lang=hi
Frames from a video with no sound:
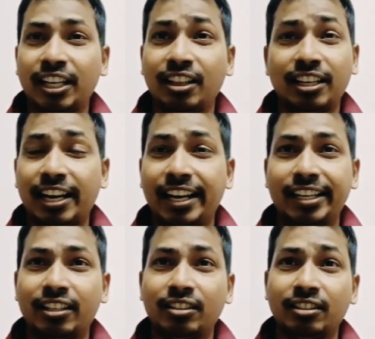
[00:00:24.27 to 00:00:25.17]
खेल दिखाया
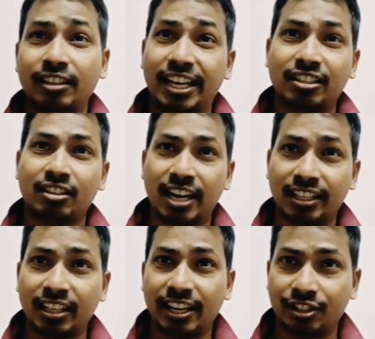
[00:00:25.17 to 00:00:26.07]
लेकिन राशिद
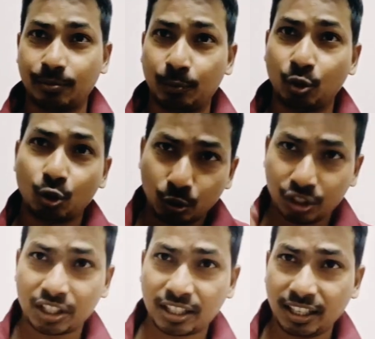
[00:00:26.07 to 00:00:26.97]
खान ने लास्ट में पूरी
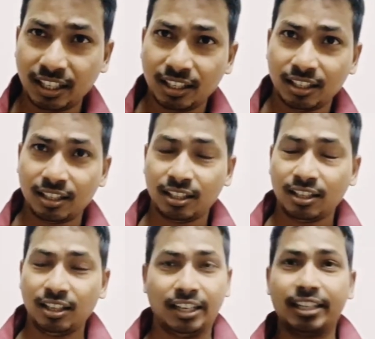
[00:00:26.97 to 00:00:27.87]
कोशिश की
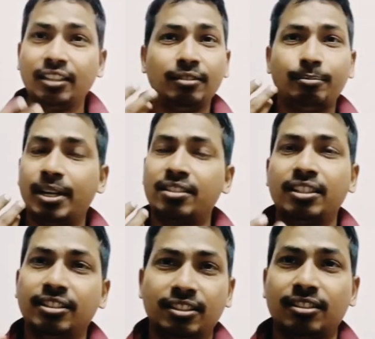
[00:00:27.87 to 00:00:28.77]
लेकिन मैच
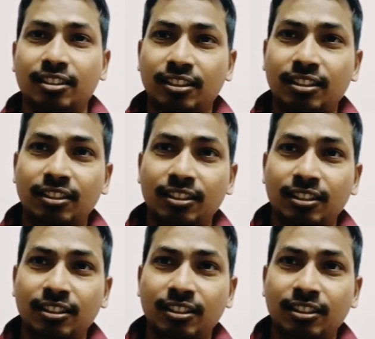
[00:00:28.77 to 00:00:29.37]
नहीं जीत सके